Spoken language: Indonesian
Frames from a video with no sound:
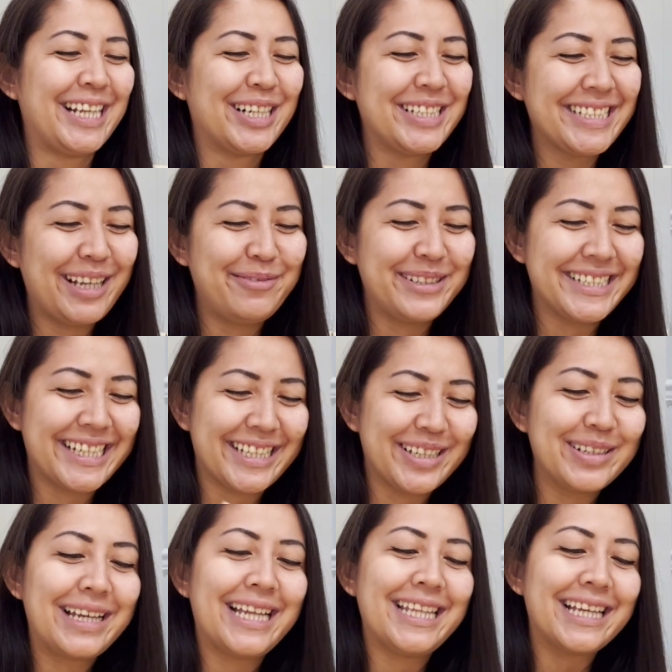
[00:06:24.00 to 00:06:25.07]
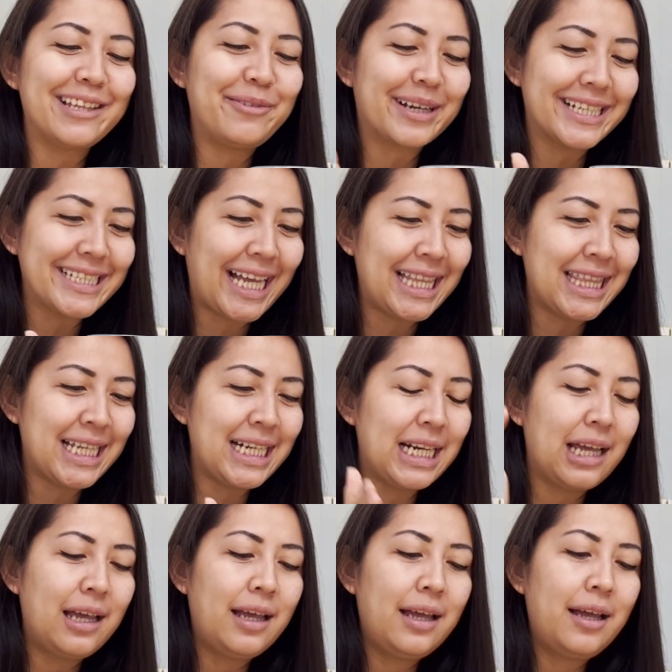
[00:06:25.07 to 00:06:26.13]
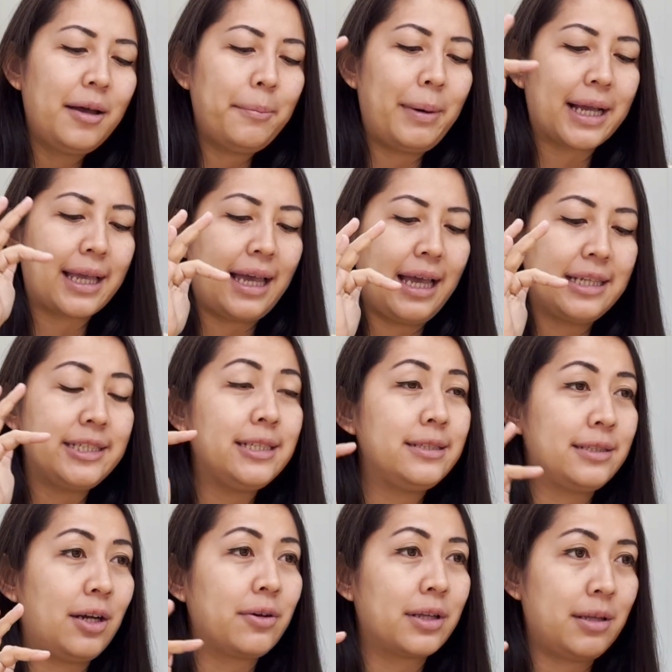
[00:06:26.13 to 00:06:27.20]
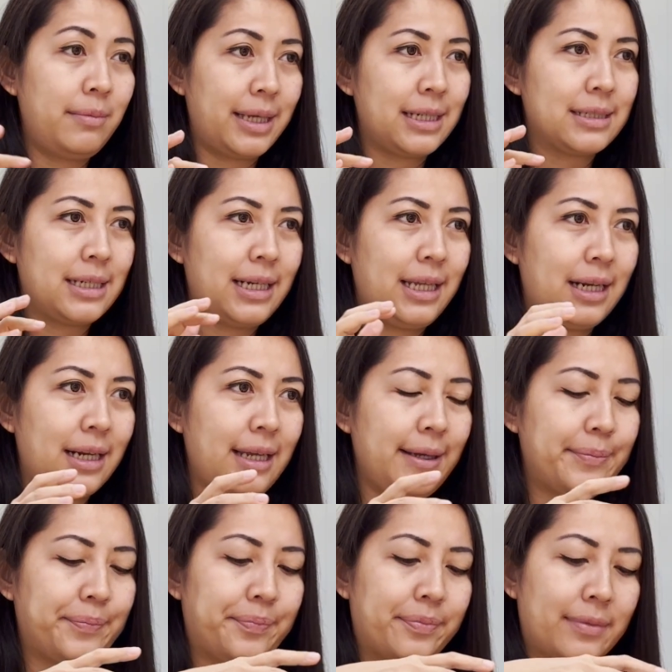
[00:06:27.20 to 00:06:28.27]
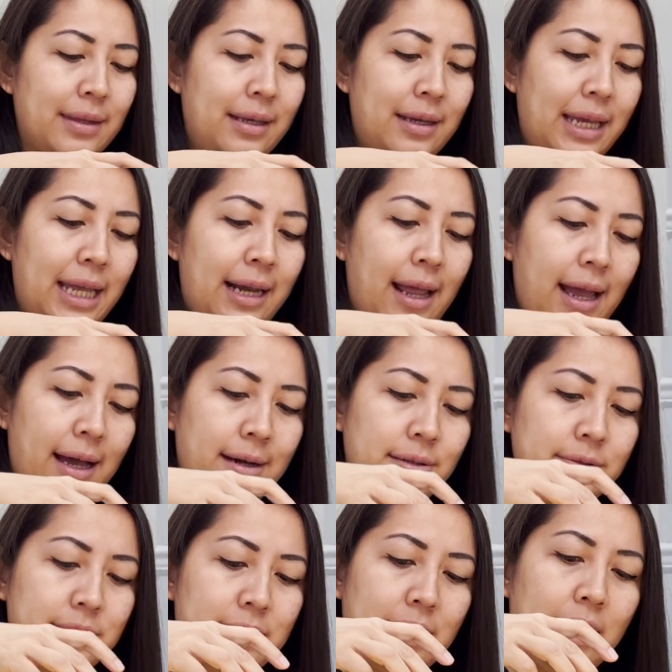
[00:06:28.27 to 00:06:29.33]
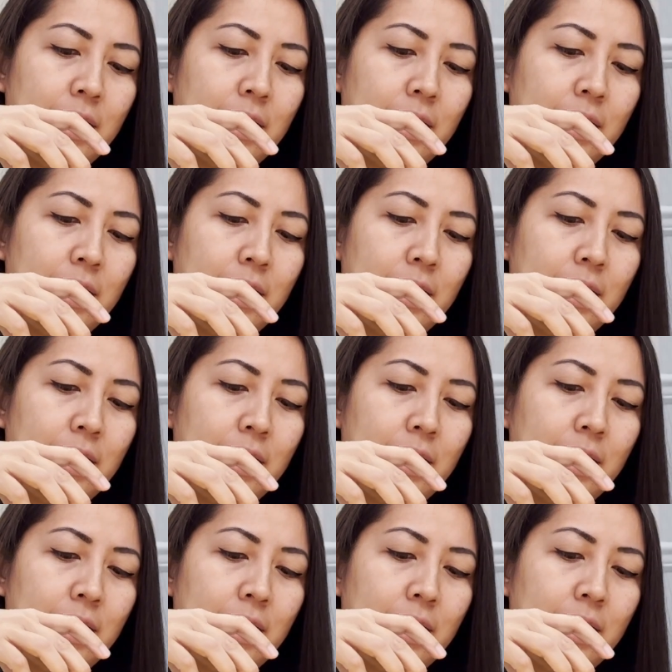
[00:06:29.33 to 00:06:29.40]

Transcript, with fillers: terus habis itu ini kita pakai santan pakai cincau kita bikin sendiri in house